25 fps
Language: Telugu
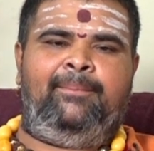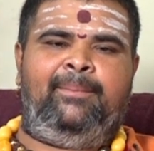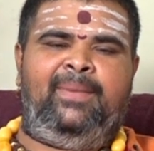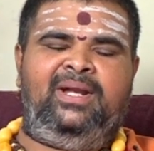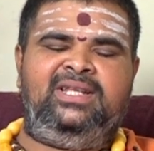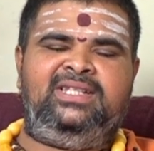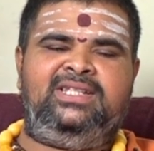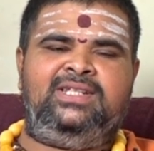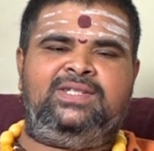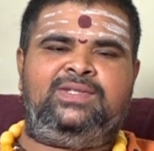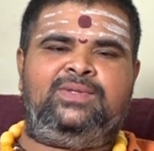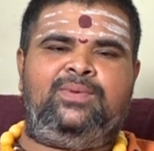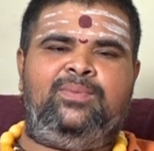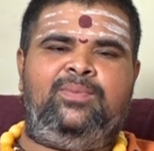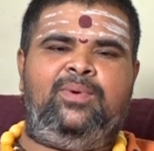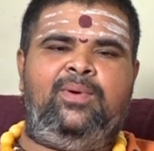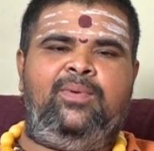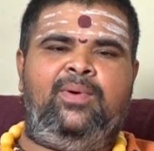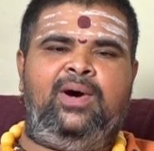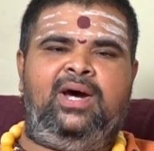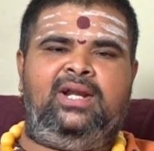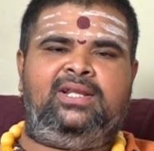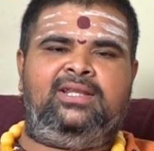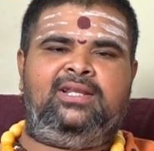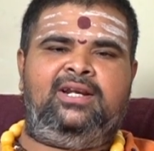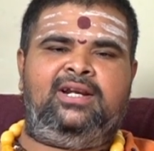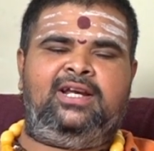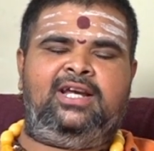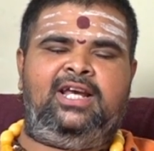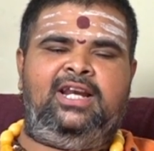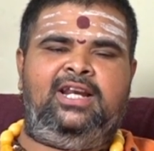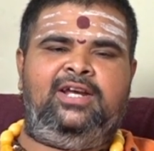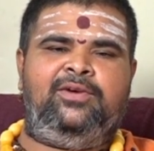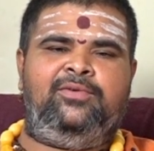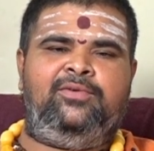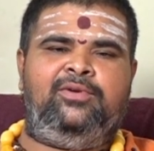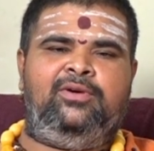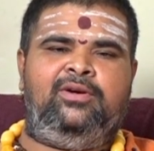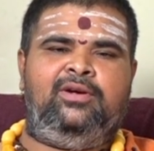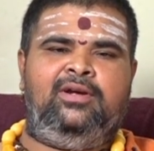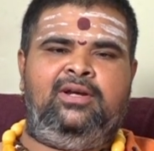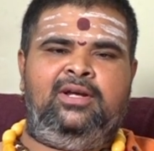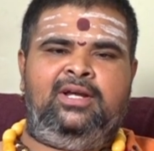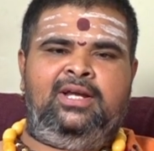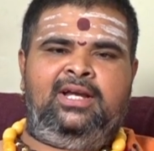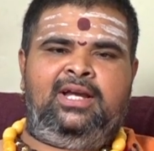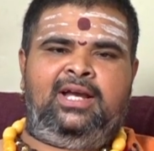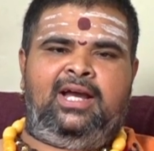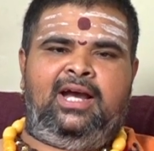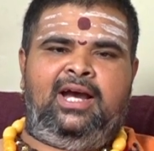మంచి శుభవార్తను కలిగి
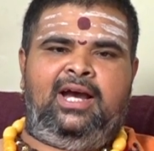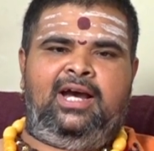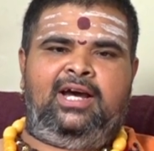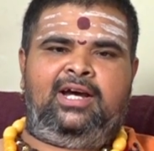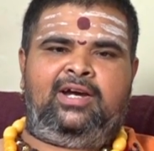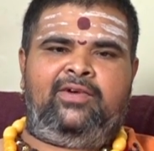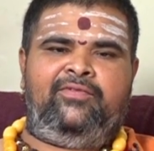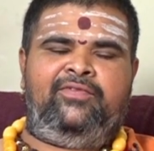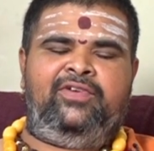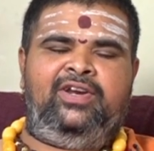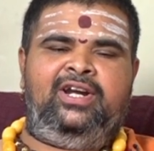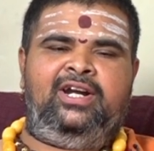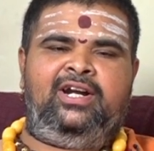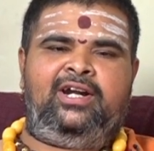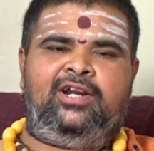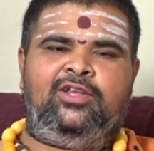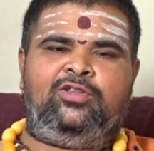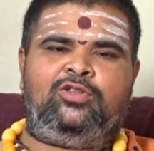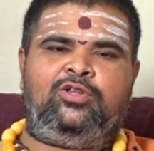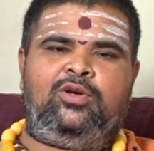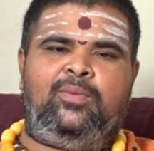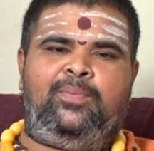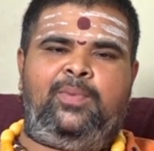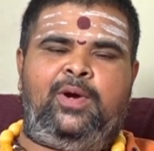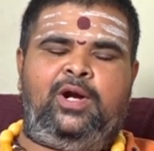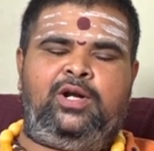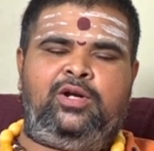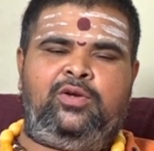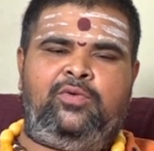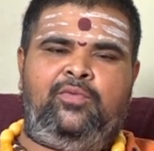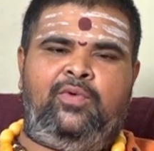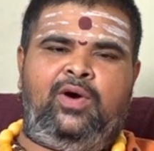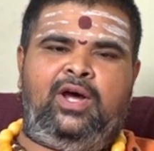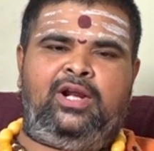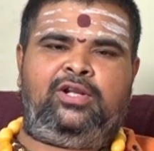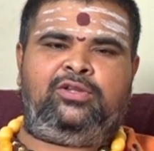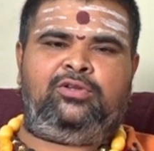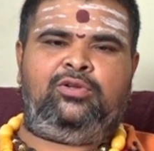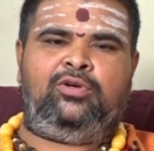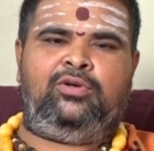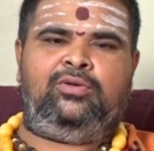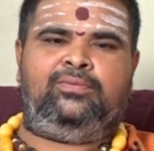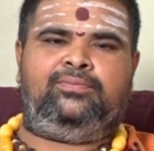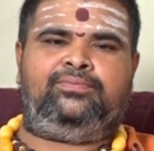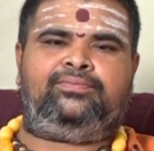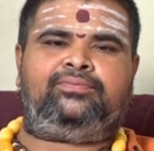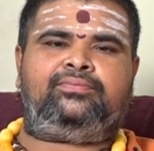వినడంతో పాటు వారితో